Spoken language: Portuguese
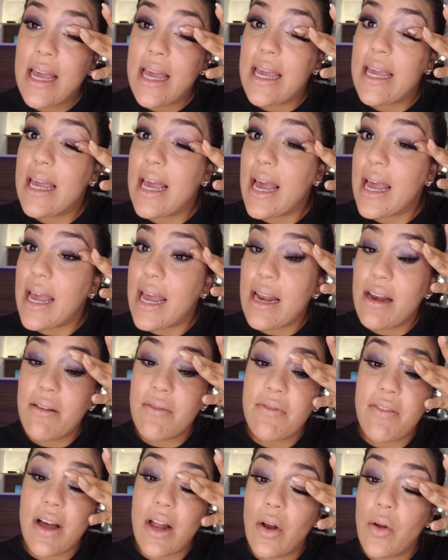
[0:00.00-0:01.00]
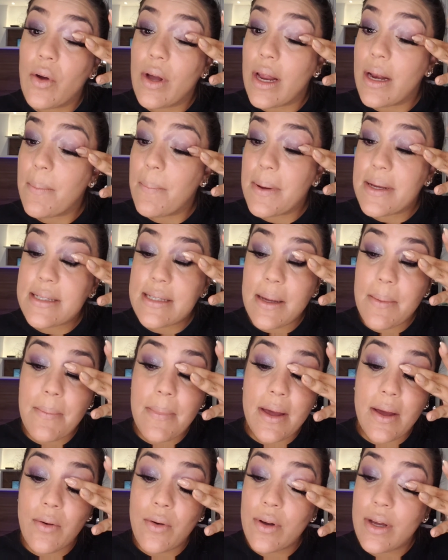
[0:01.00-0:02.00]
E aí ele falou que ele
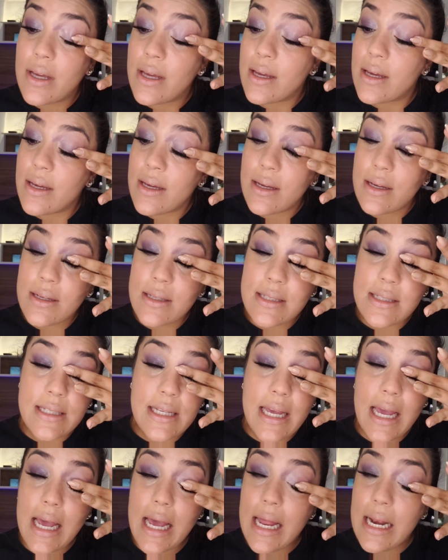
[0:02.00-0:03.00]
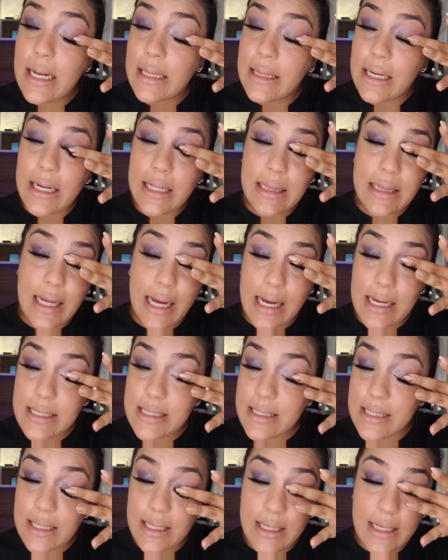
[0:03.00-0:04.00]
percebeu que se ele
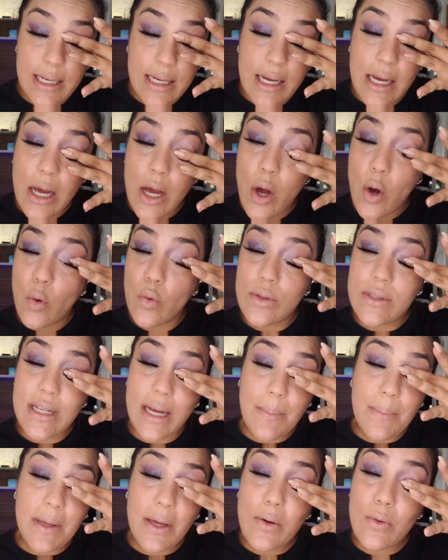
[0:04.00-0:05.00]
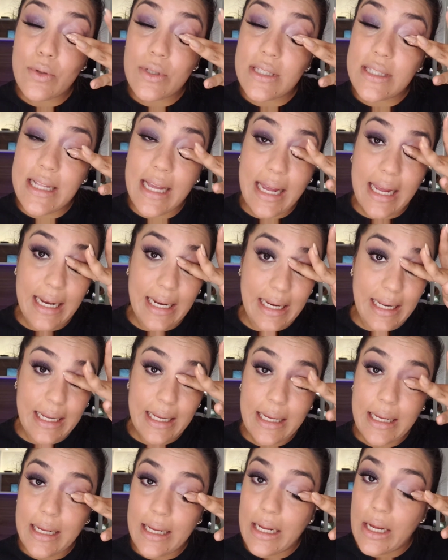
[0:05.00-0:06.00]
tratasse os amigos dele
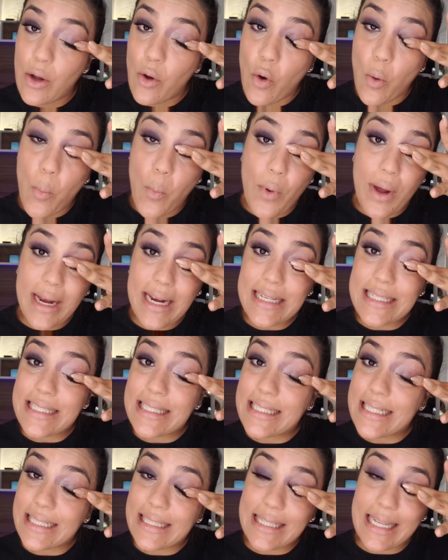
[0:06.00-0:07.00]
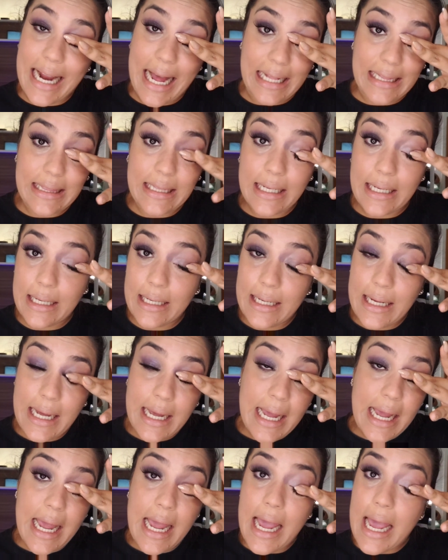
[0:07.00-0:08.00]
como ele se trata,
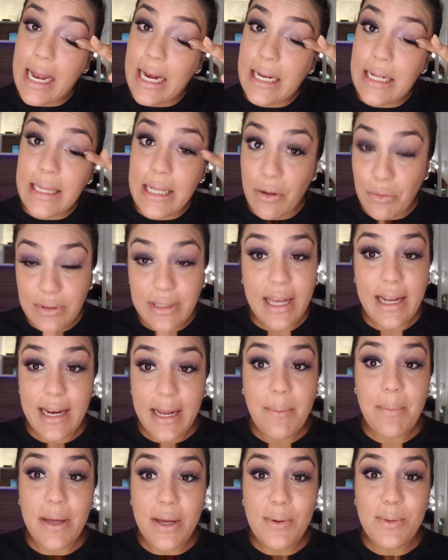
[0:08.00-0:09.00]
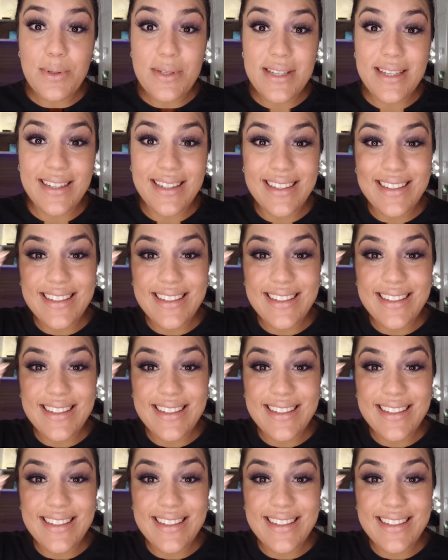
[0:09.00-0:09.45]
ele não teria amigos.